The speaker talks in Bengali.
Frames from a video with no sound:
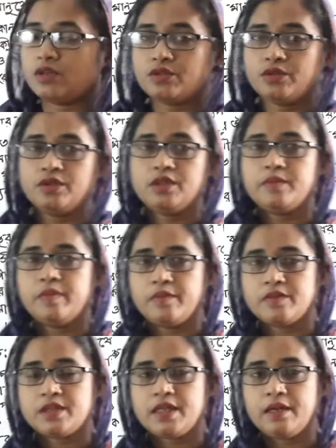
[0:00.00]
অর্থনৈতিক
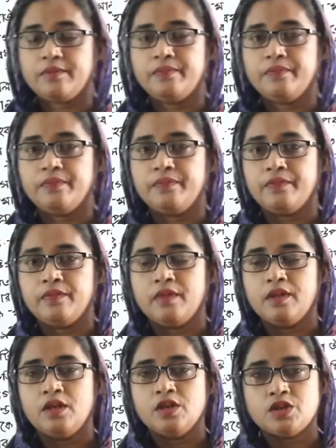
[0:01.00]
ব্যবস্থা
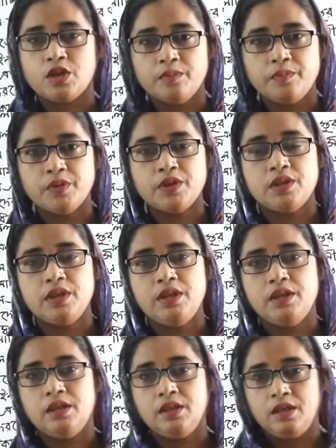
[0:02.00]

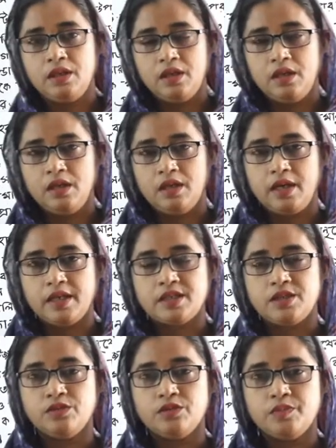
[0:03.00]
সম্পত্তি
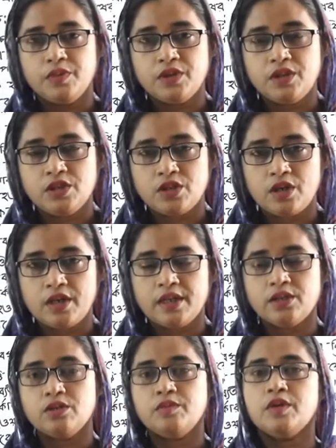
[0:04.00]
রাষ্ট্রের উৎপত্তি সংক্রান্ত